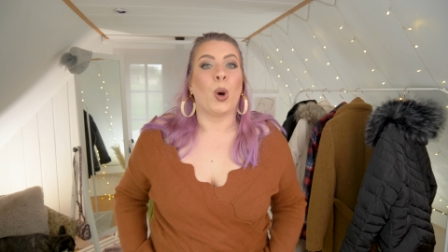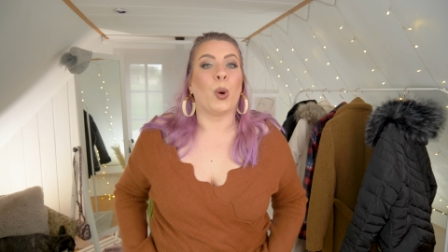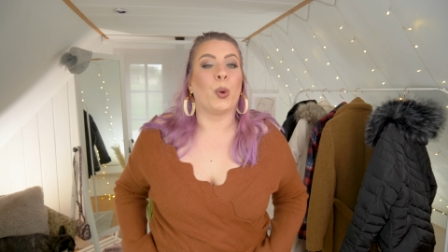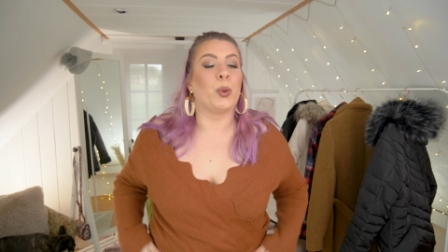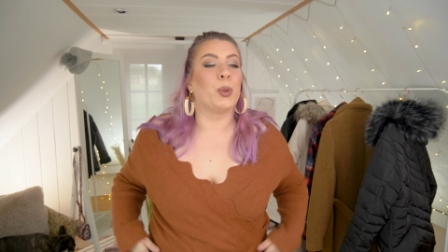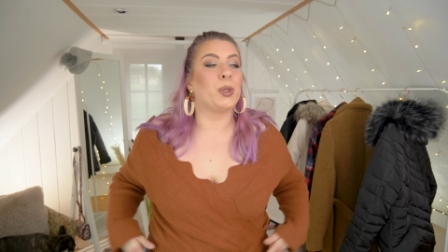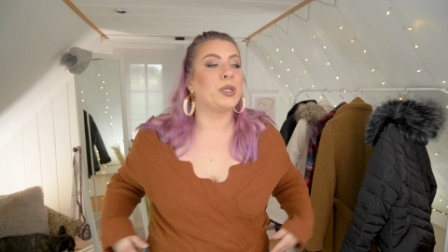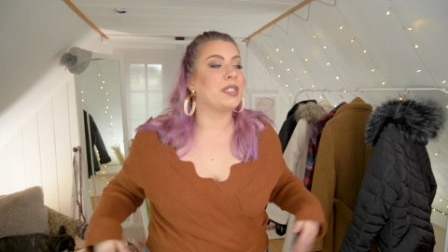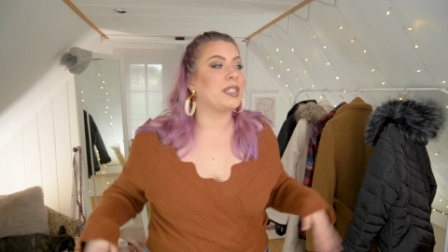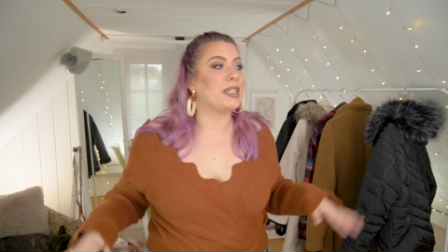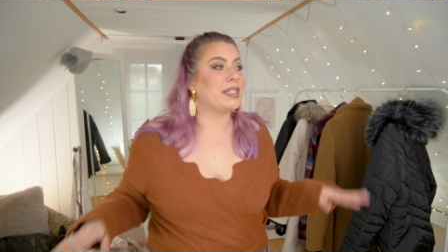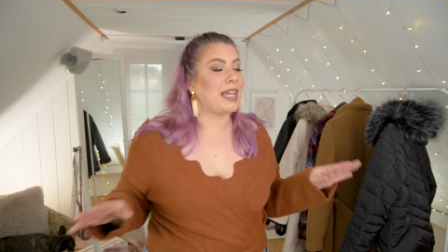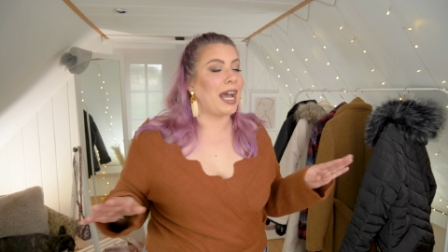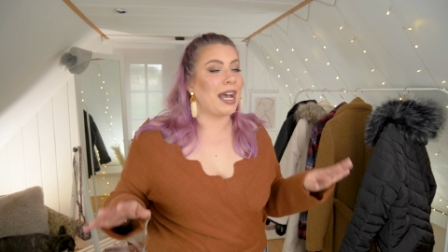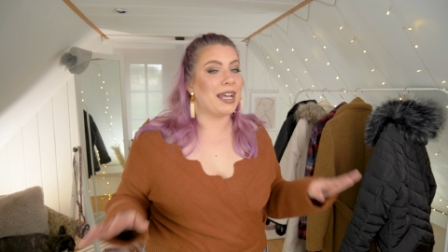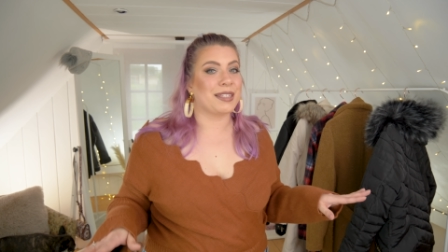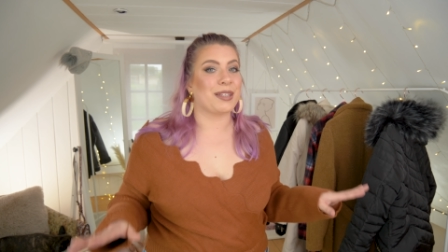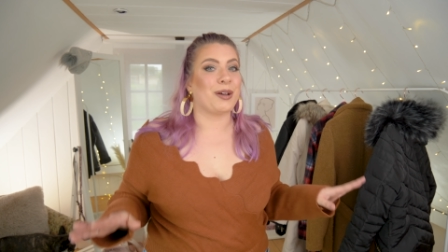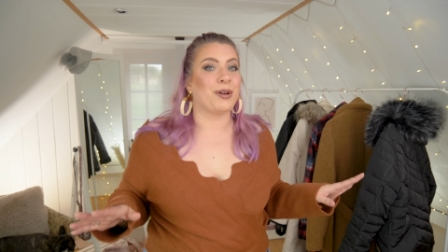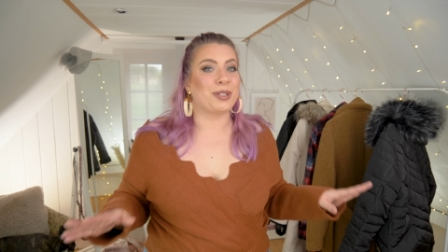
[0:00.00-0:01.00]
Und
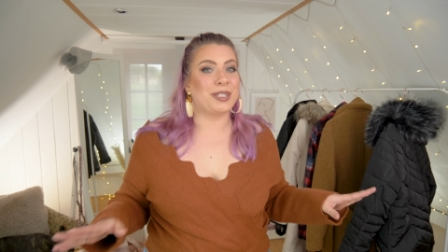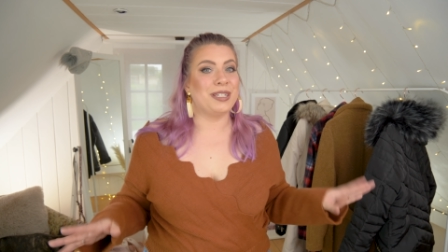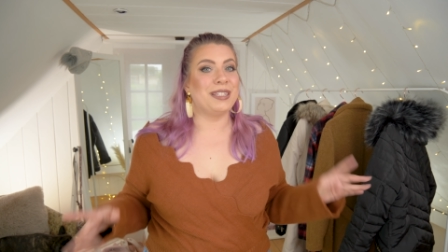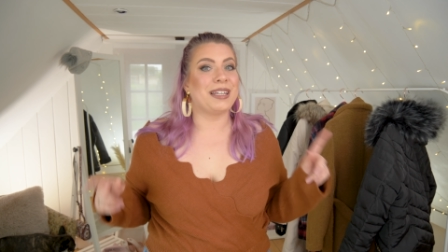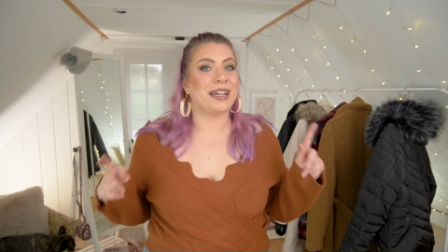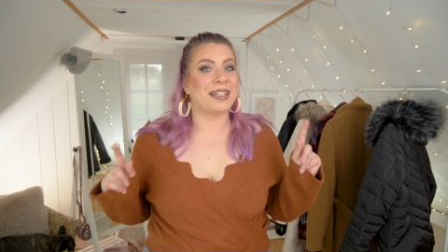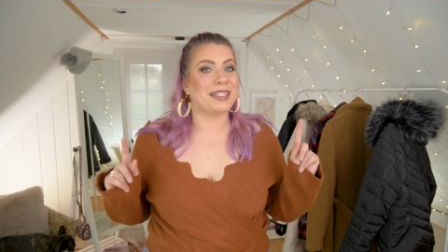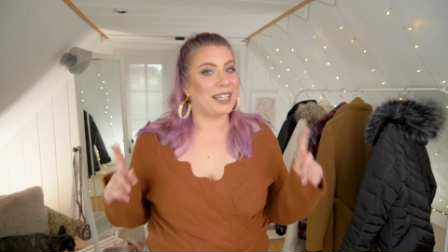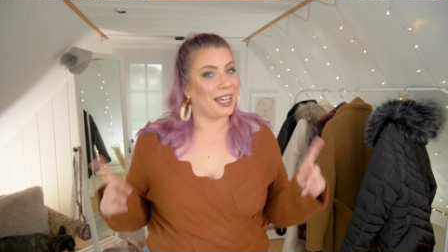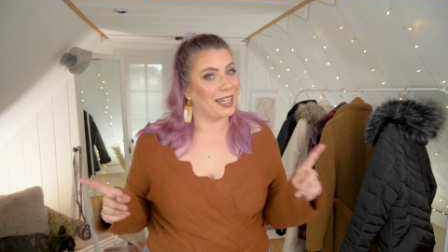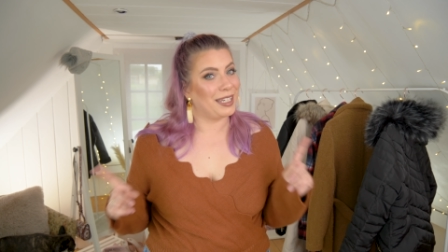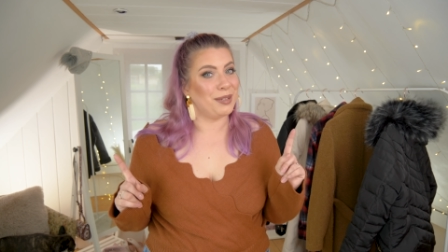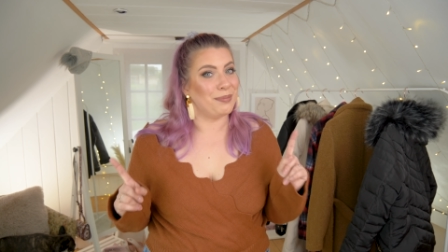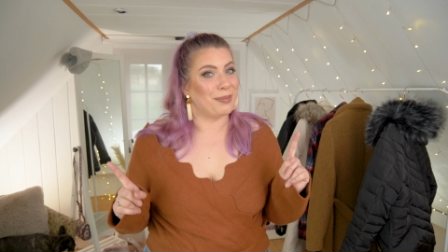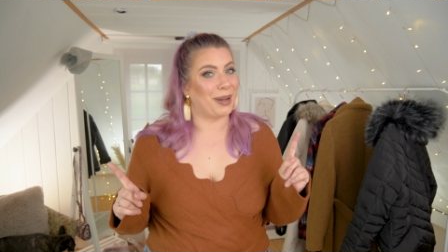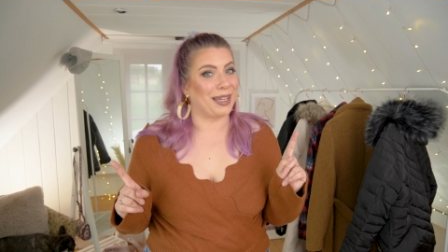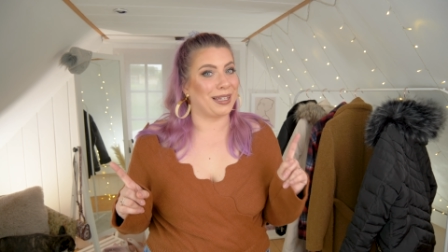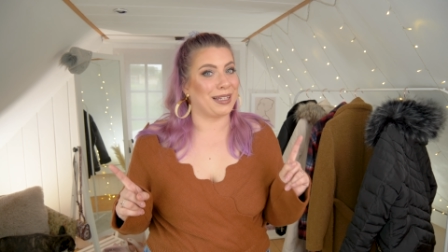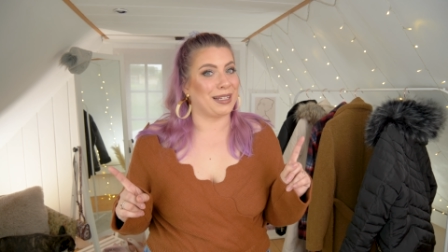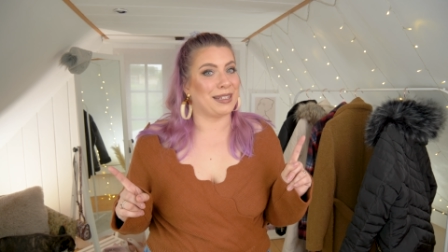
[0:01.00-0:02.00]
da ist auch dieser
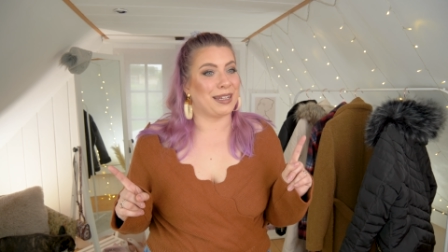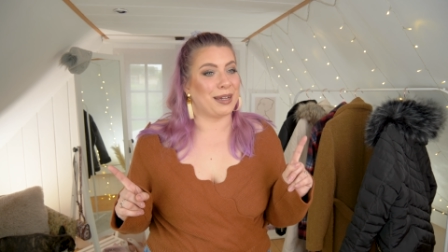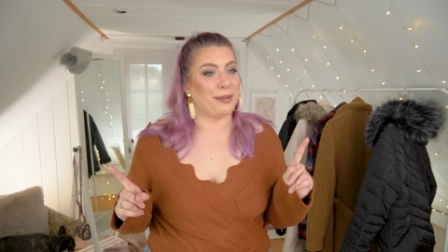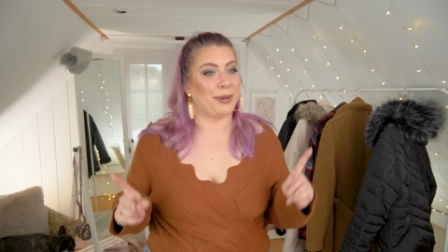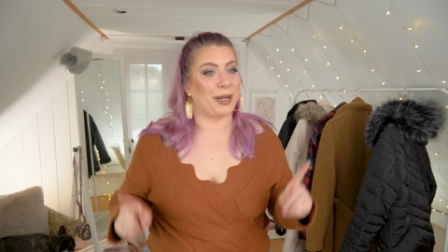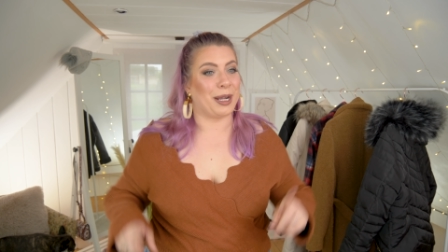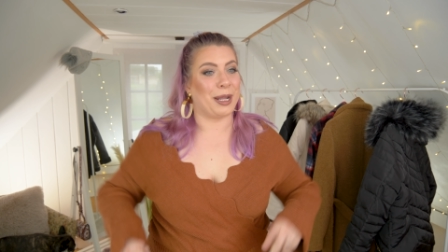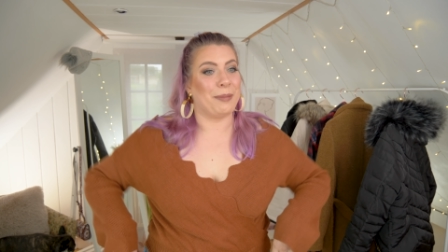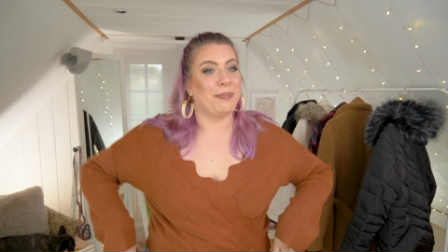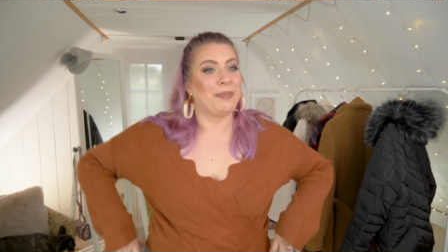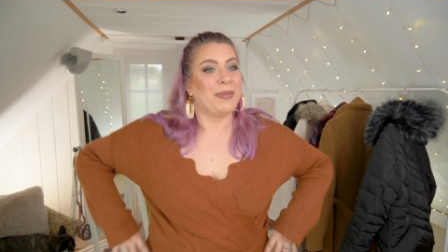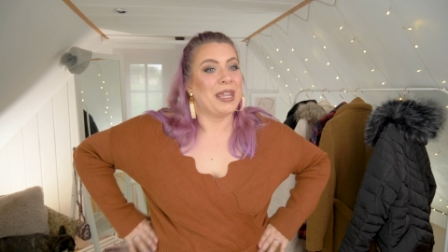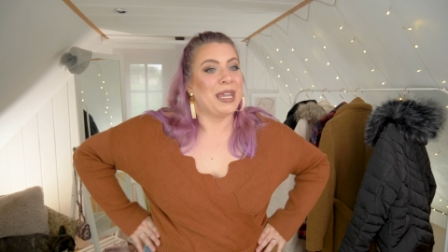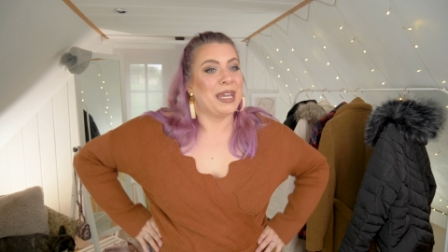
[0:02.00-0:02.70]
Teddymantel dabei.